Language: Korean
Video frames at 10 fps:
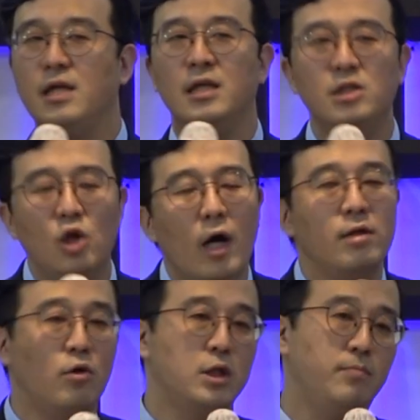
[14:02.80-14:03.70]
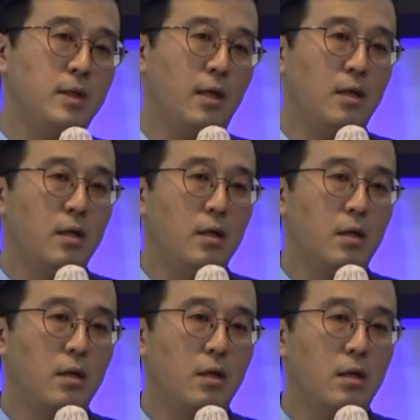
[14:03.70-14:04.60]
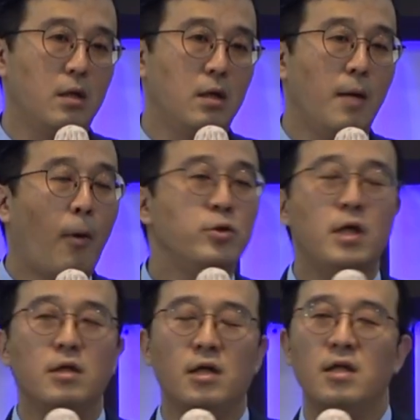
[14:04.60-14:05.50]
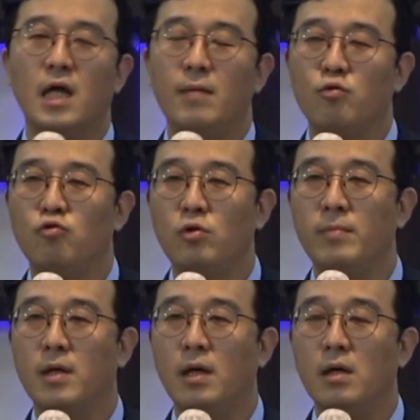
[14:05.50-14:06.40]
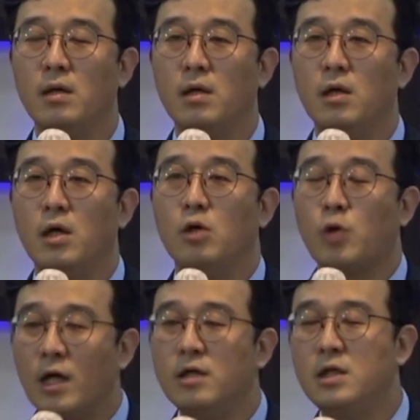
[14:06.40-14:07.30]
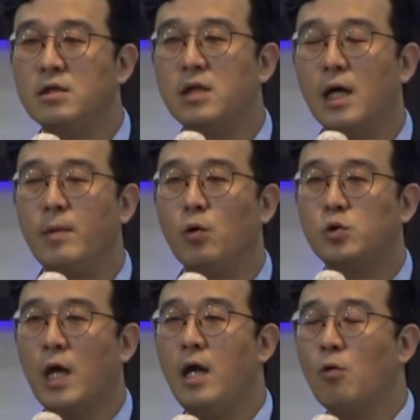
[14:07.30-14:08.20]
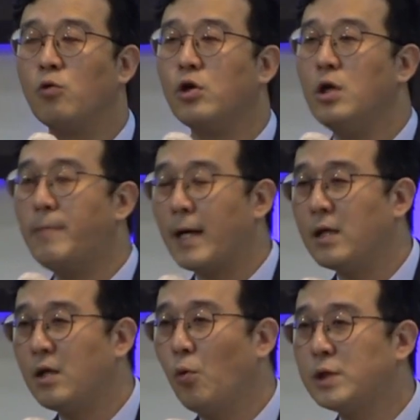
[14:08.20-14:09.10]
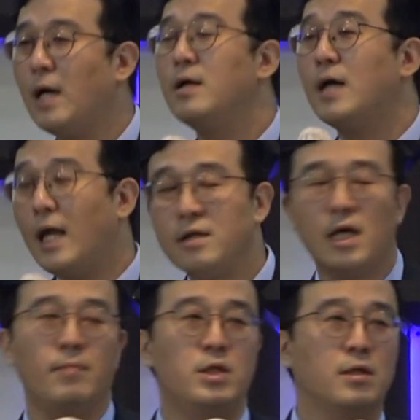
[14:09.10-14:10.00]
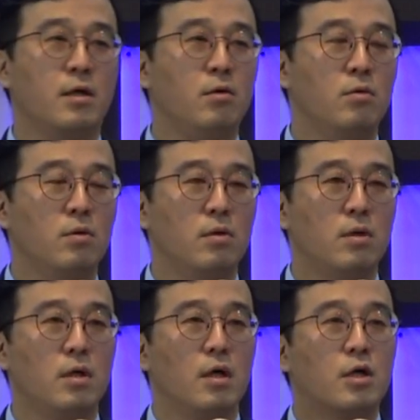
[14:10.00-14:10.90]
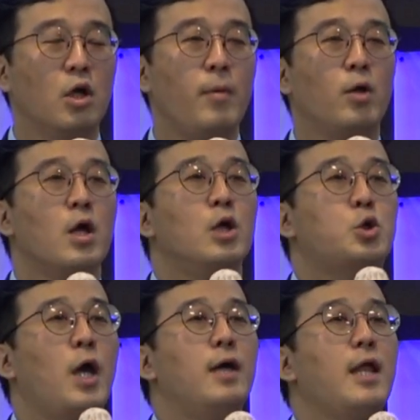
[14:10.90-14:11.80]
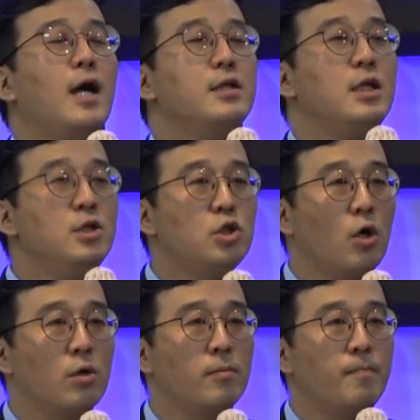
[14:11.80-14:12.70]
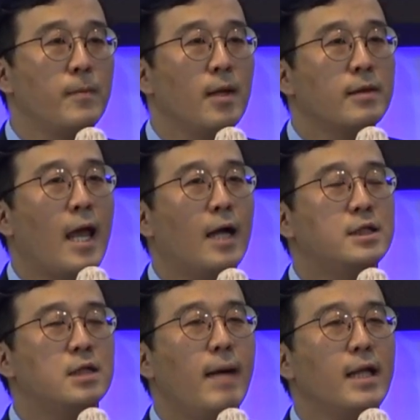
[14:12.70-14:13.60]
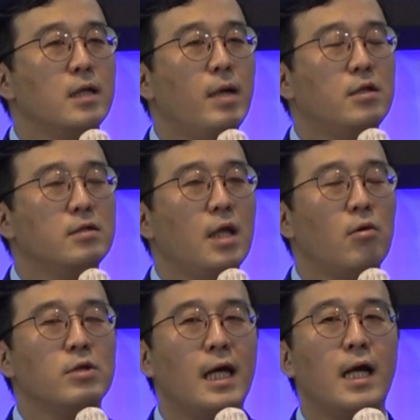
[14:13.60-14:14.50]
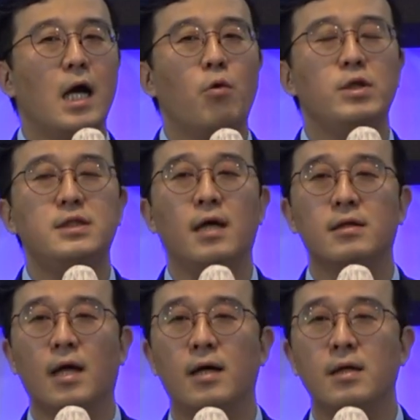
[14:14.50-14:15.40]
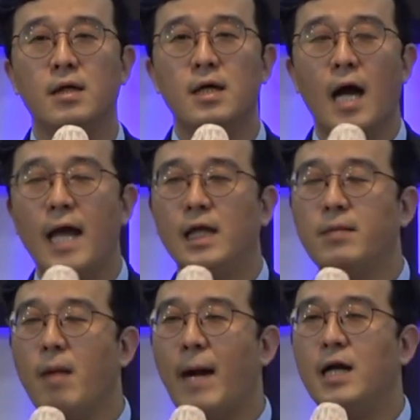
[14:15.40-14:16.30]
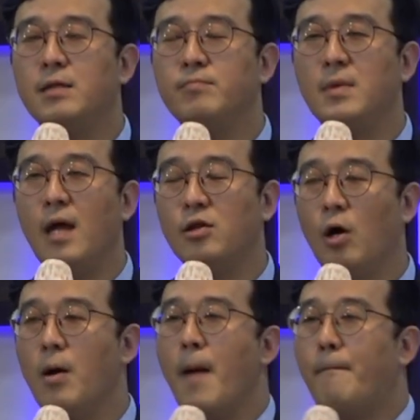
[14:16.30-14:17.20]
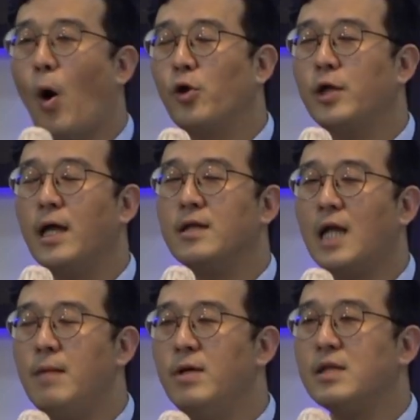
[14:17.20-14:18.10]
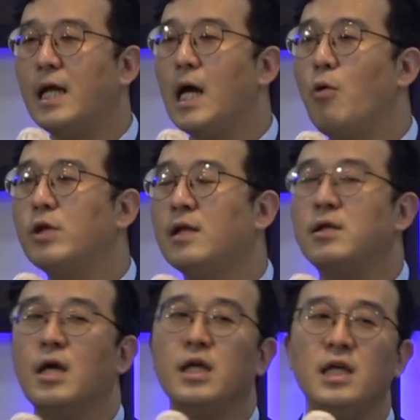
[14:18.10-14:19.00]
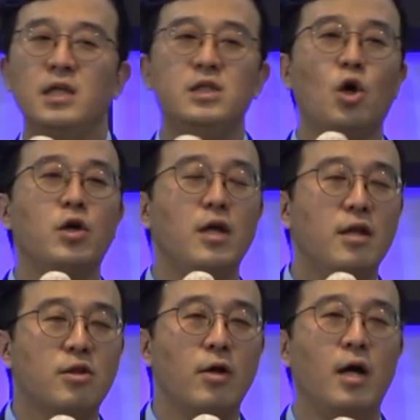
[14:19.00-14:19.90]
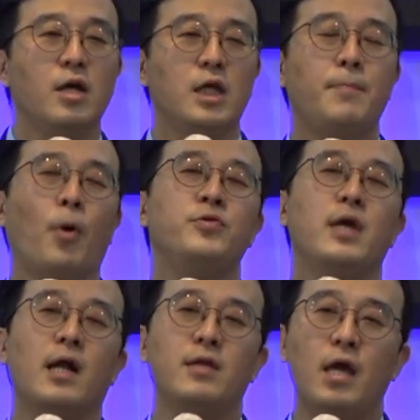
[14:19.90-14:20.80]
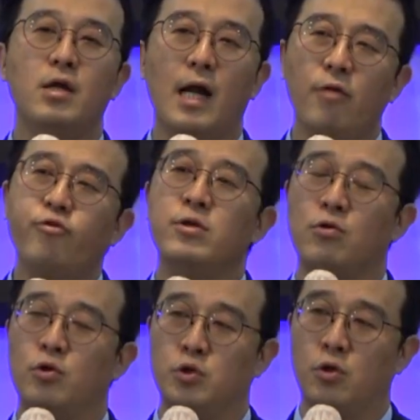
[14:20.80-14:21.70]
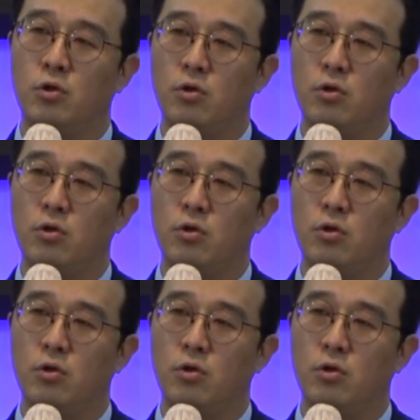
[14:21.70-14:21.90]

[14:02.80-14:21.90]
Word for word: 인정하는 것입니다. 번제를 드리는 사람이 누구입니까? 죄를 지은 사람이고 죄의 용서를 받고자 하는 사람이잖아요. 그러면 죄에 대한 인정, 내가 지금 하나님의 뜻대로 살아가고 있지 않다. 하나님의 말씀에서 벗어난 삶을 살아가고 있다는 인정이 있어야 이 번제라는 행위를 할 수 있는 거죠.